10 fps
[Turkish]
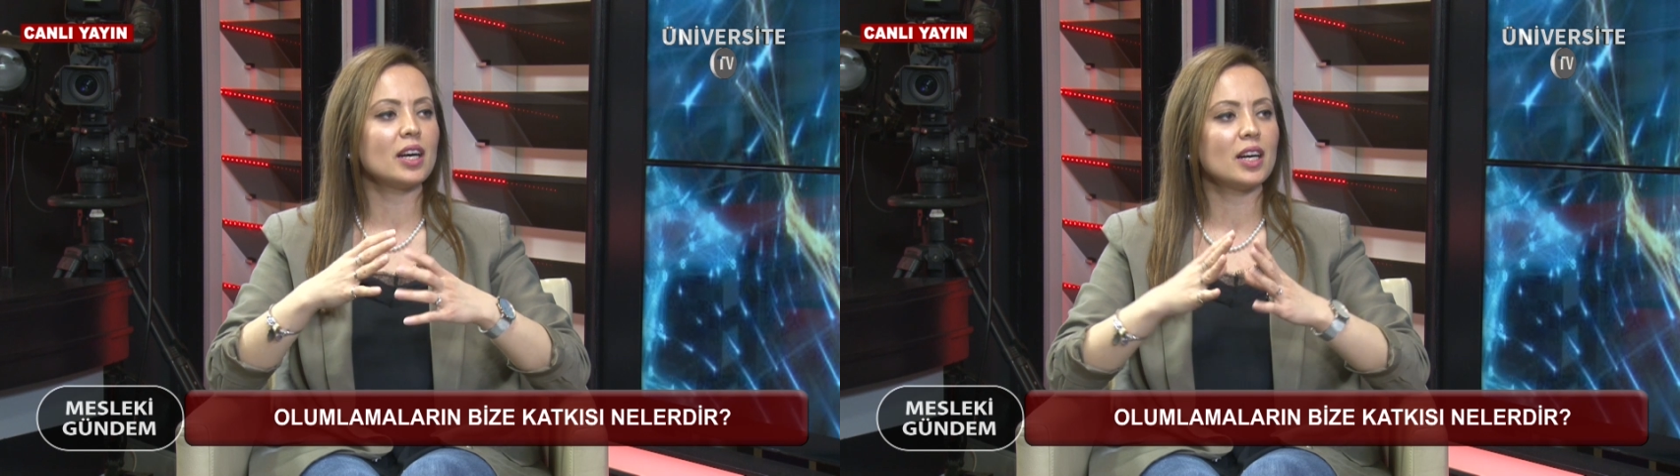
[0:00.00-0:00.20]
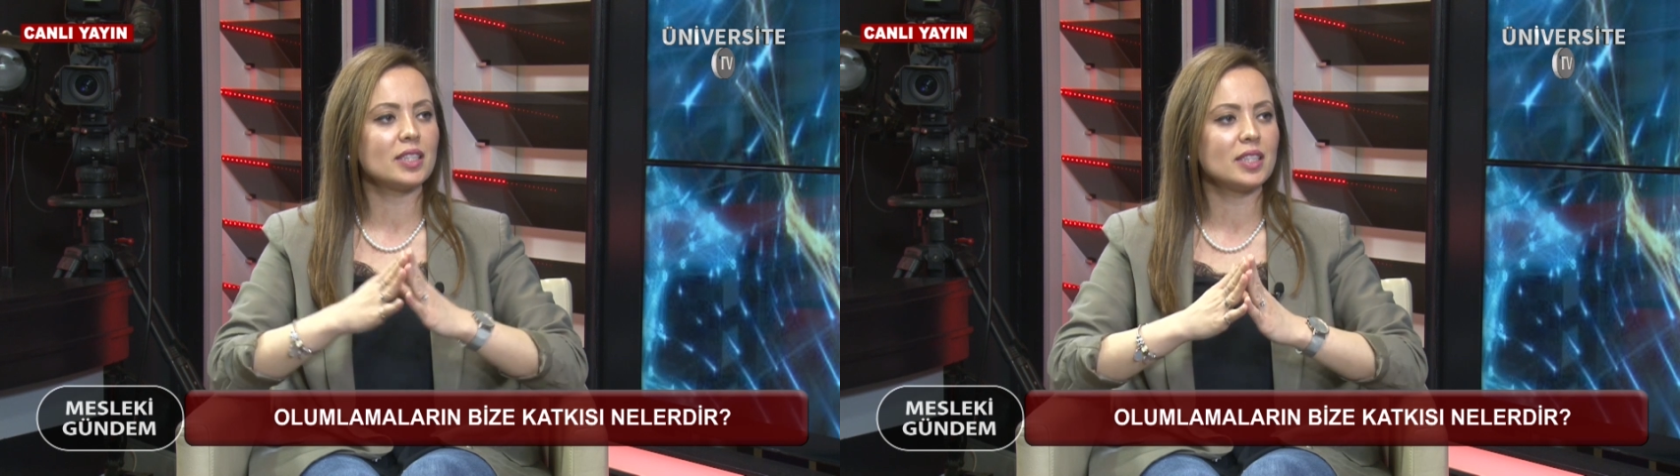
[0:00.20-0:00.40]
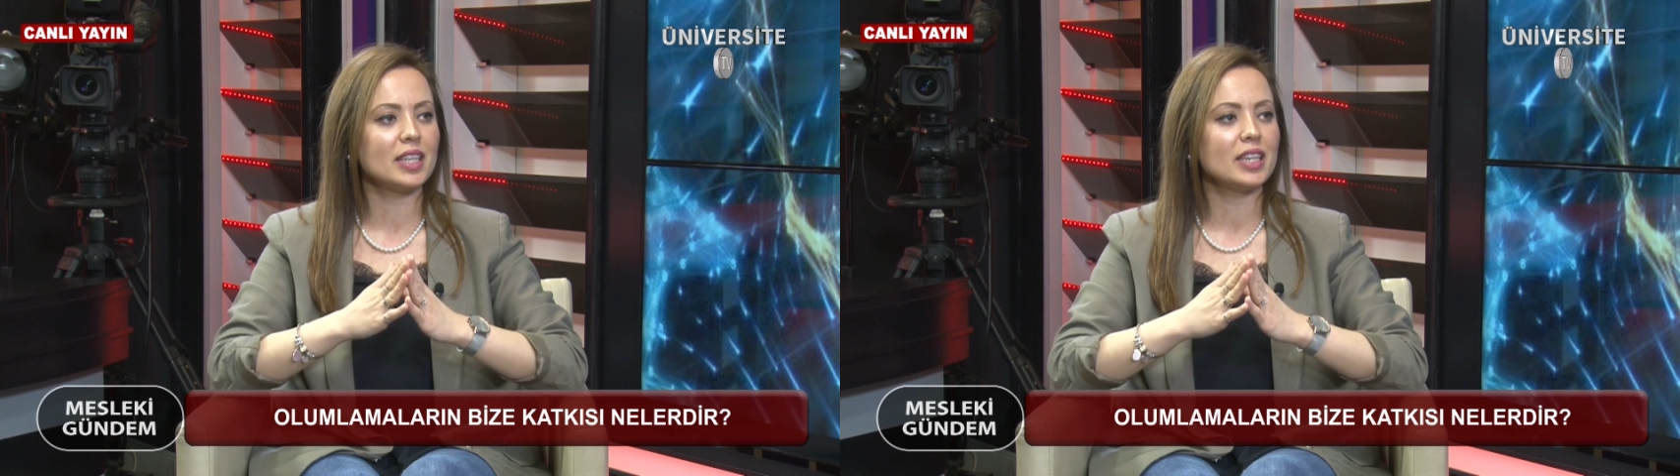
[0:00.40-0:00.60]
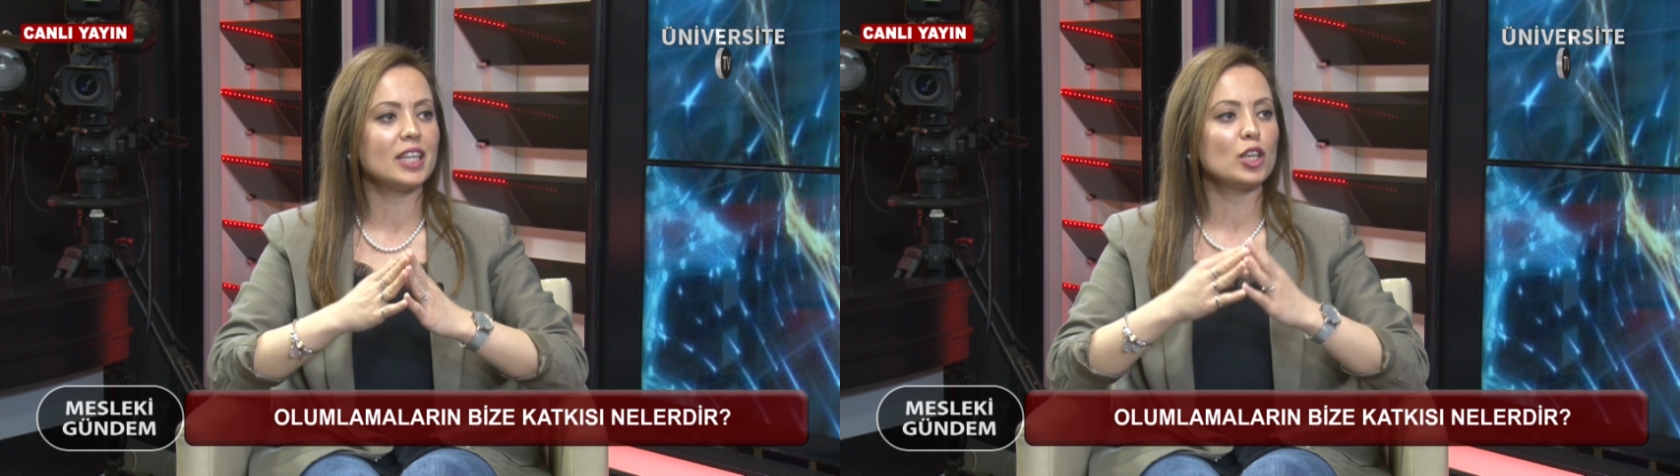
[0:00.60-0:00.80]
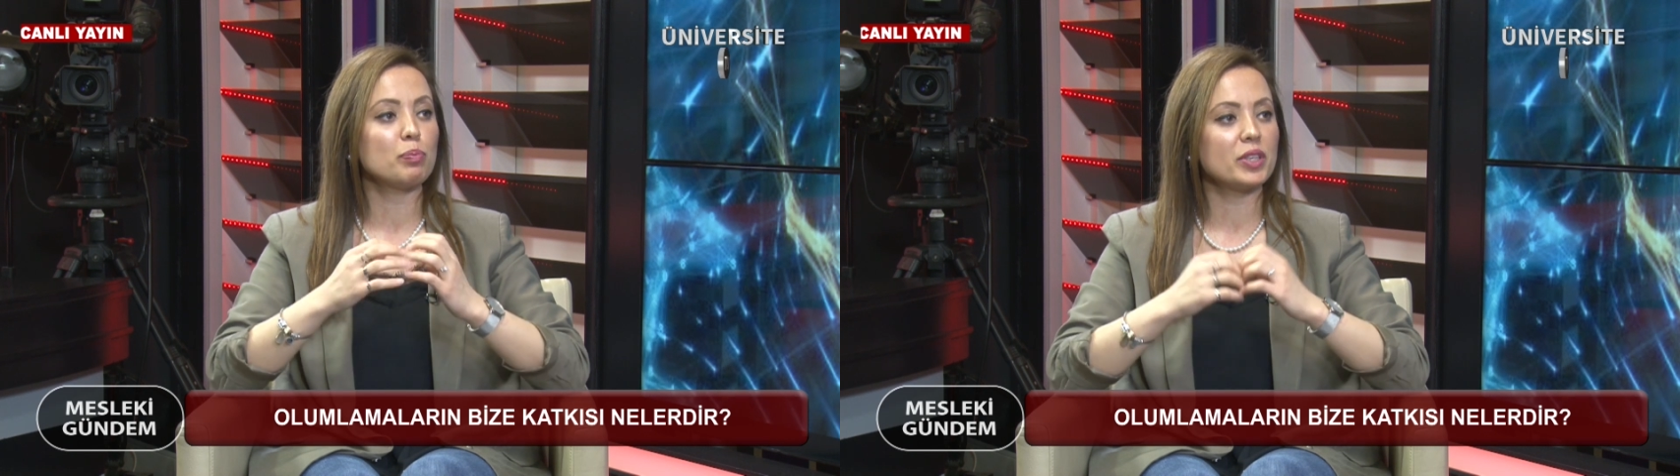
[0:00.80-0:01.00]

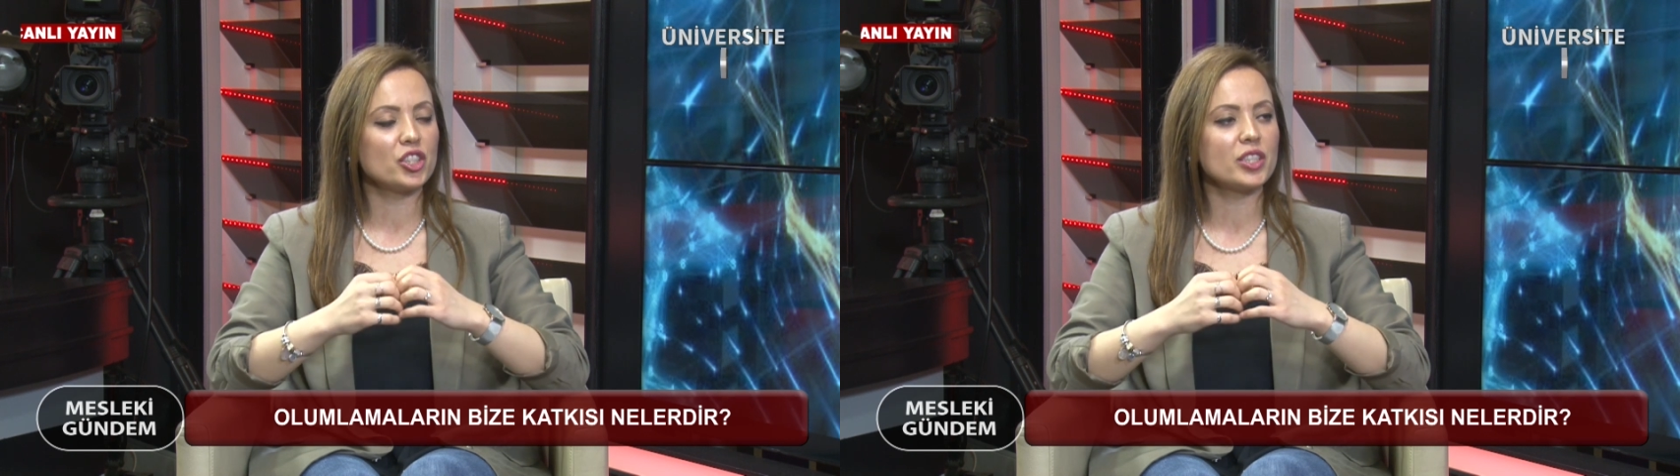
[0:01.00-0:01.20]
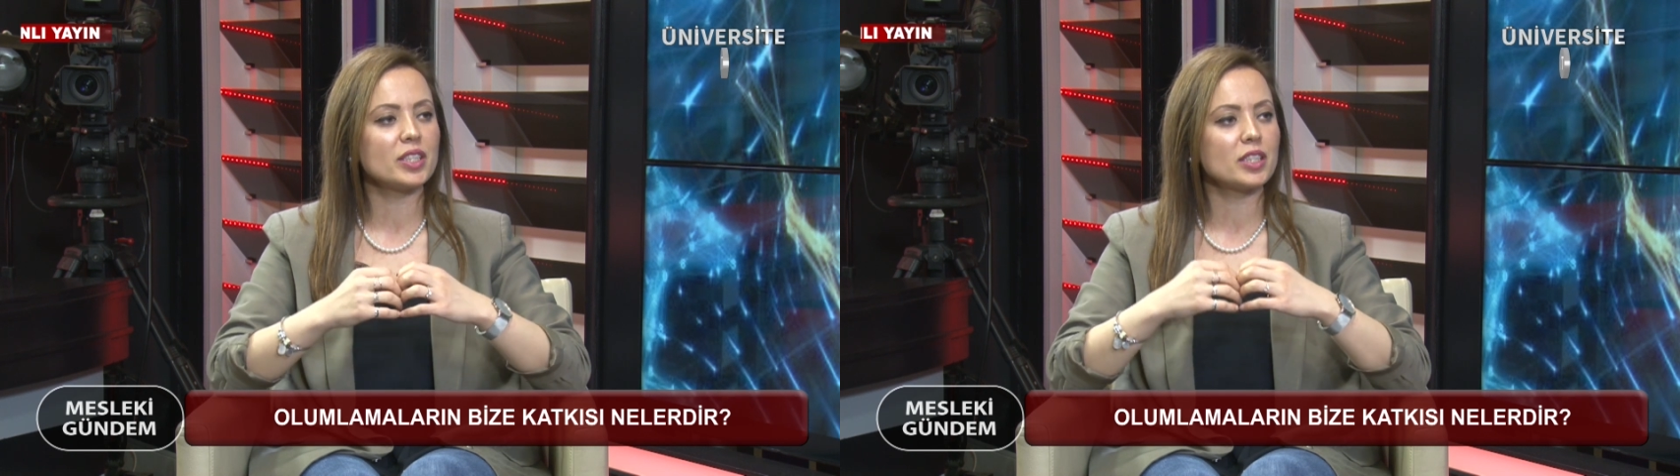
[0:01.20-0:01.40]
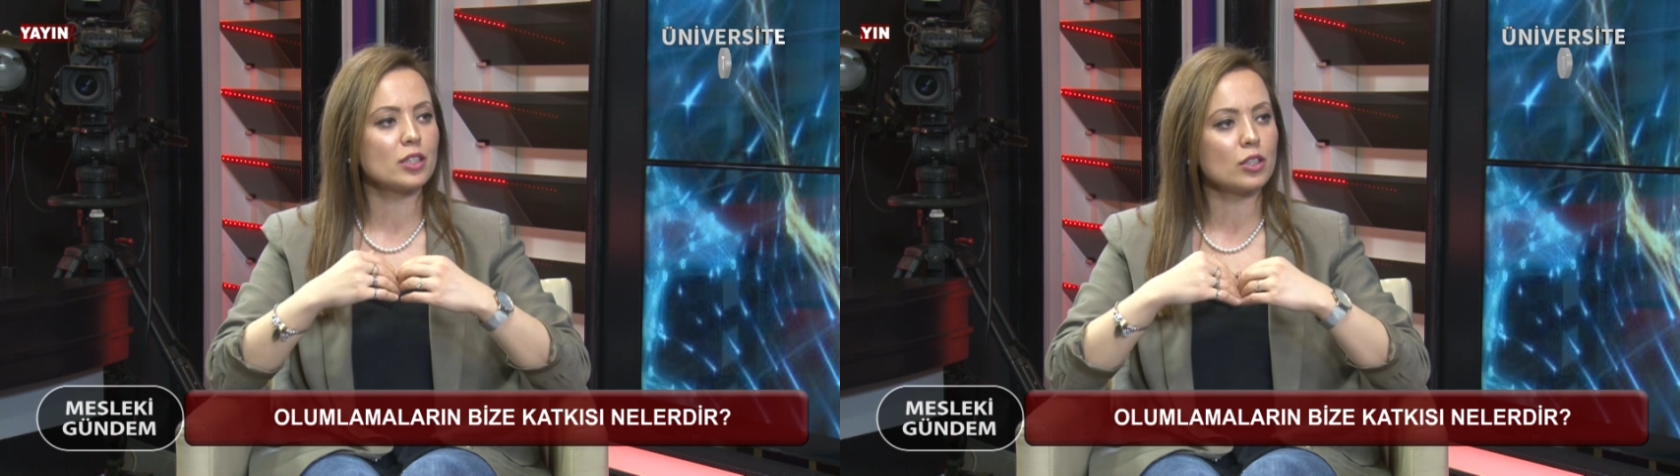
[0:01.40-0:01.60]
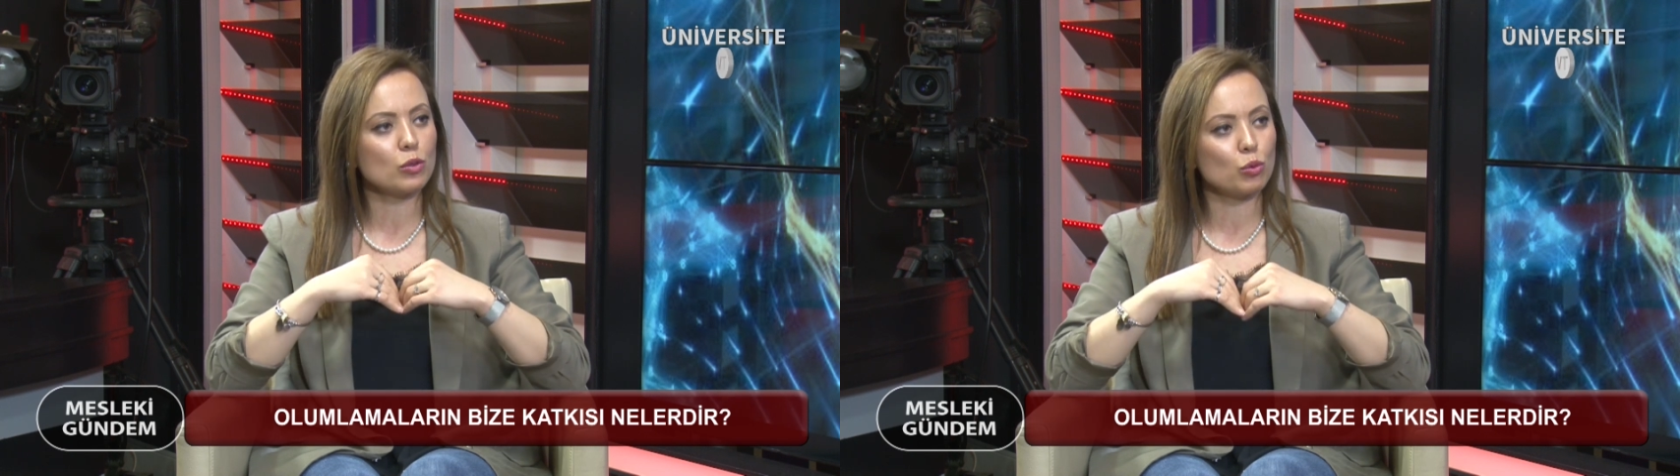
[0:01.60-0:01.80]
hasetlik, başarısızlık